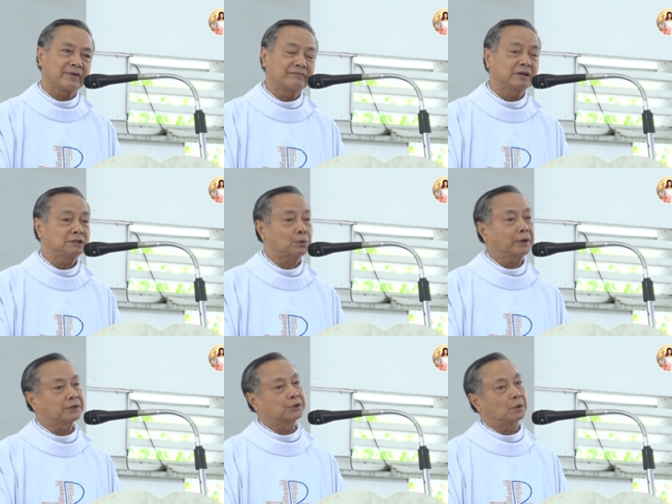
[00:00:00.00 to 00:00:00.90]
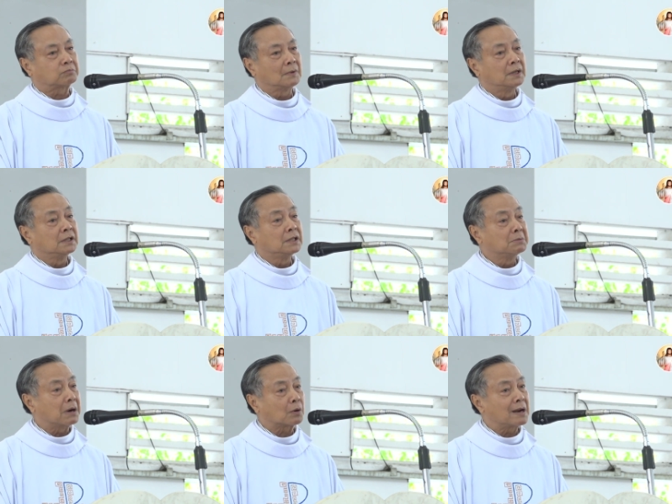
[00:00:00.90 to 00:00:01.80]
về phương diện huyết nhục
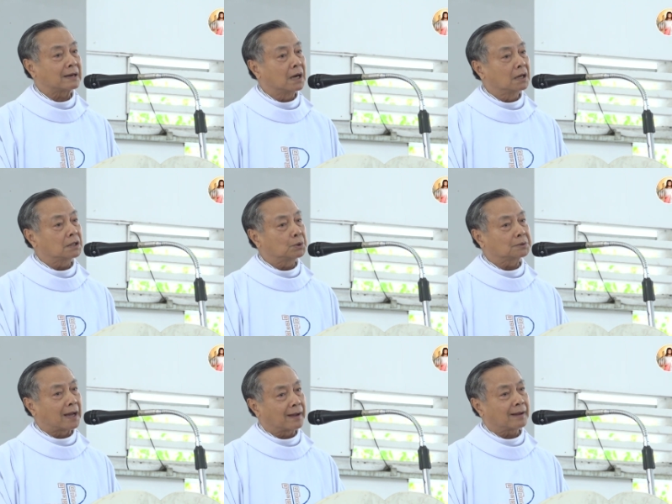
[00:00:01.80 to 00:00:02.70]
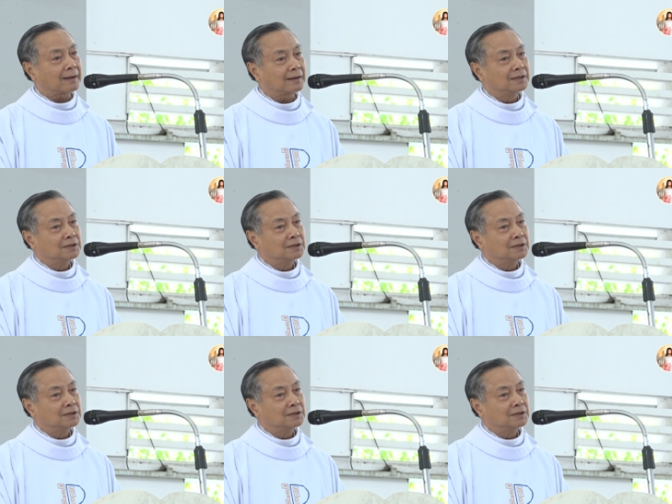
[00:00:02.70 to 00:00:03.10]
nhưng mà cũng là đấng cứu thế.